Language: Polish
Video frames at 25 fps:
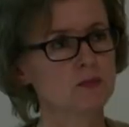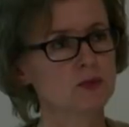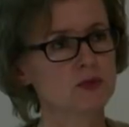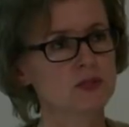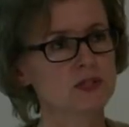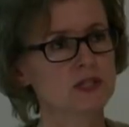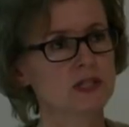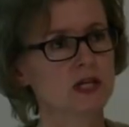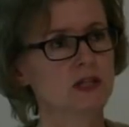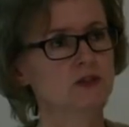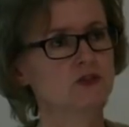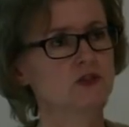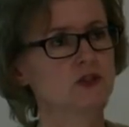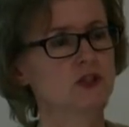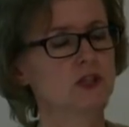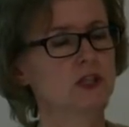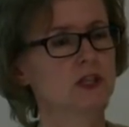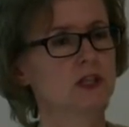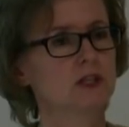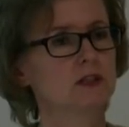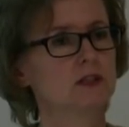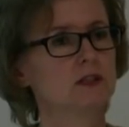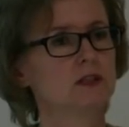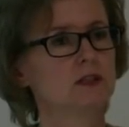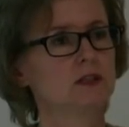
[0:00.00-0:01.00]
postaci,
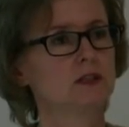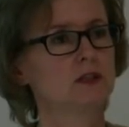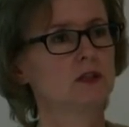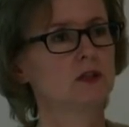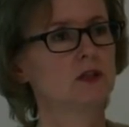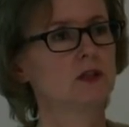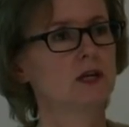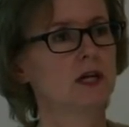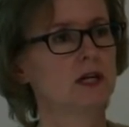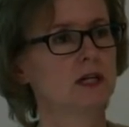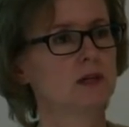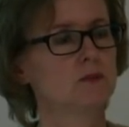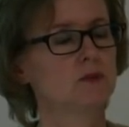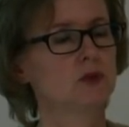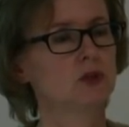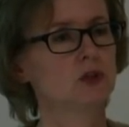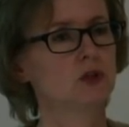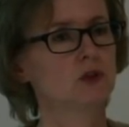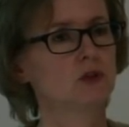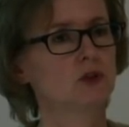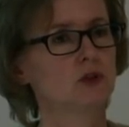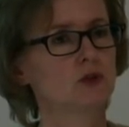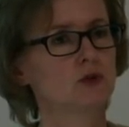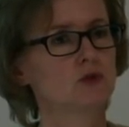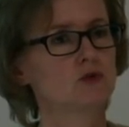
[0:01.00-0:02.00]
kiedy dodajemy do
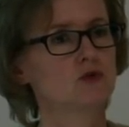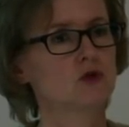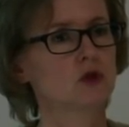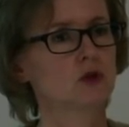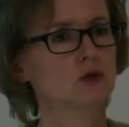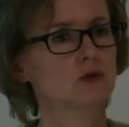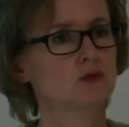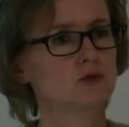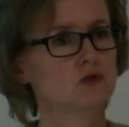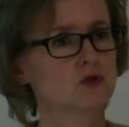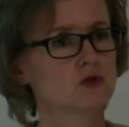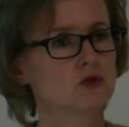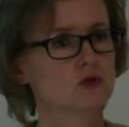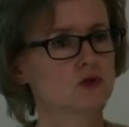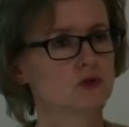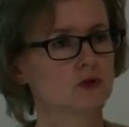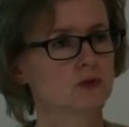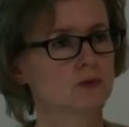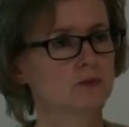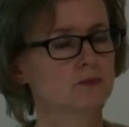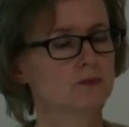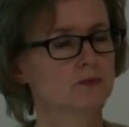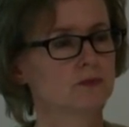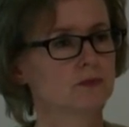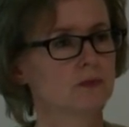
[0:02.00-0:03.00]
nich dużo tłuszczu.
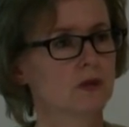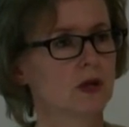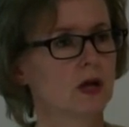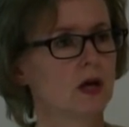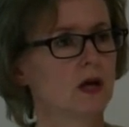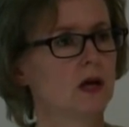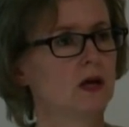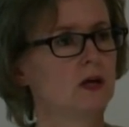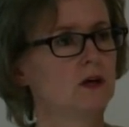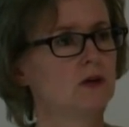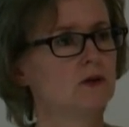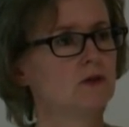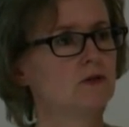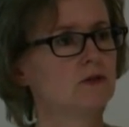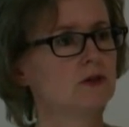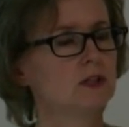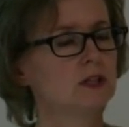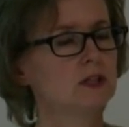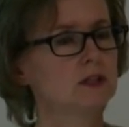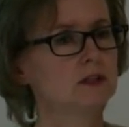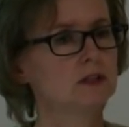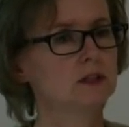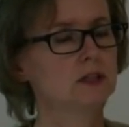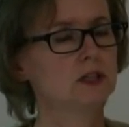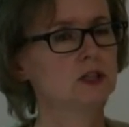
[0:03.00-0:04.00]

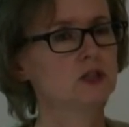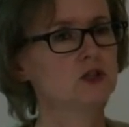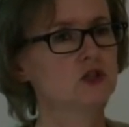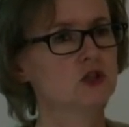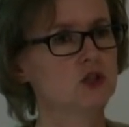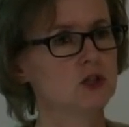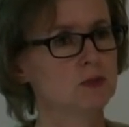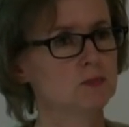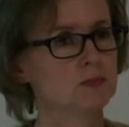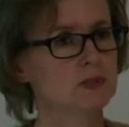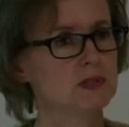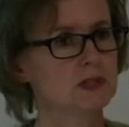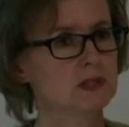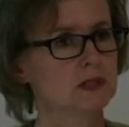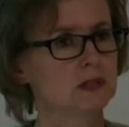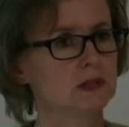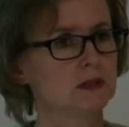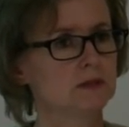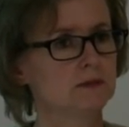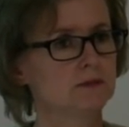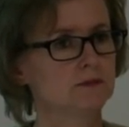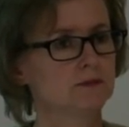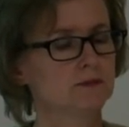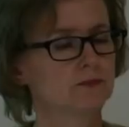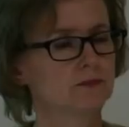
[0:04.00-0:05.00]
Frytki,
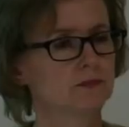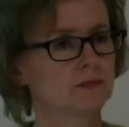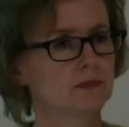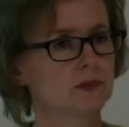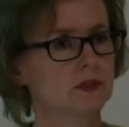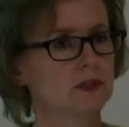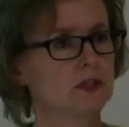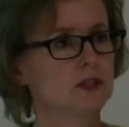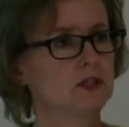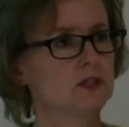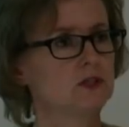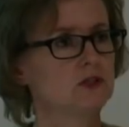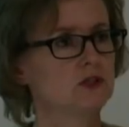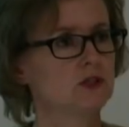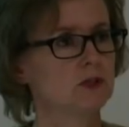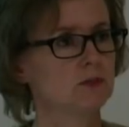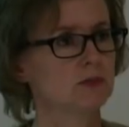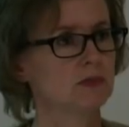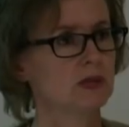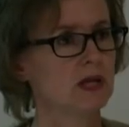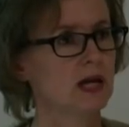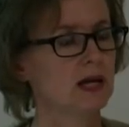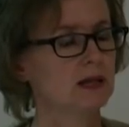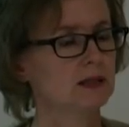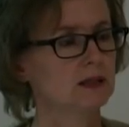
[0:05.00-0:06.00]
chipsy i
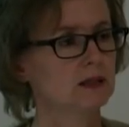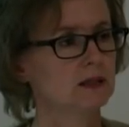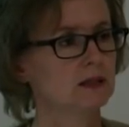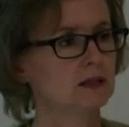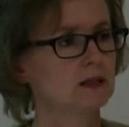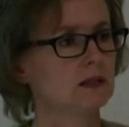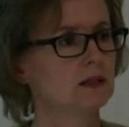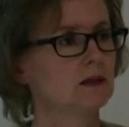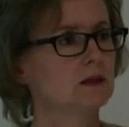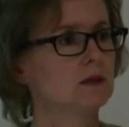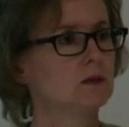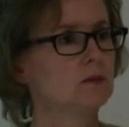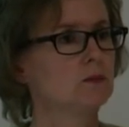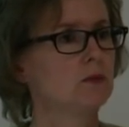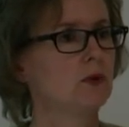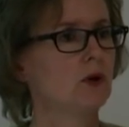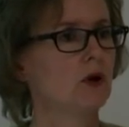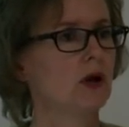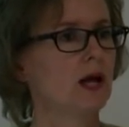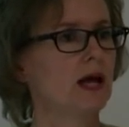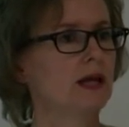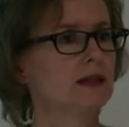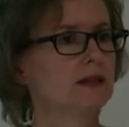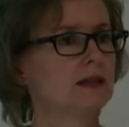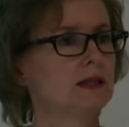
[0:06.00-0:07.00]
ziemniaki
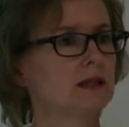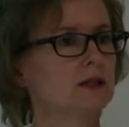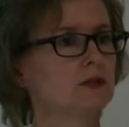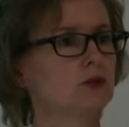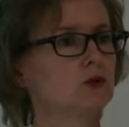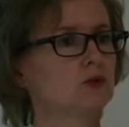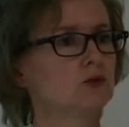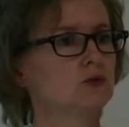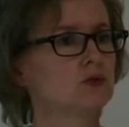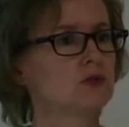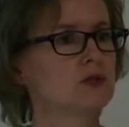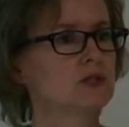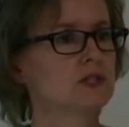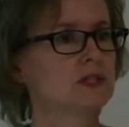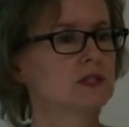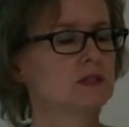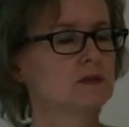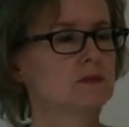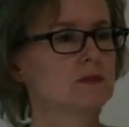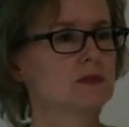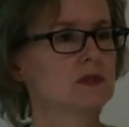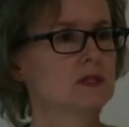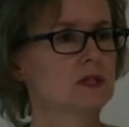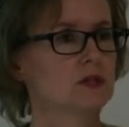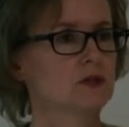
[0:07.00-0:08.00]
polane
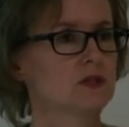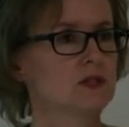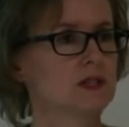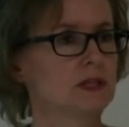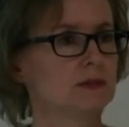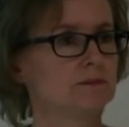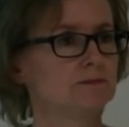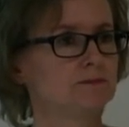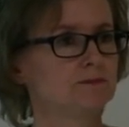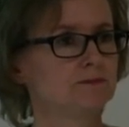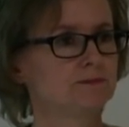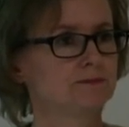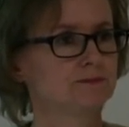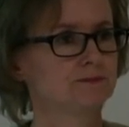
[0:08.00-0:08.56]
tłustym sosem.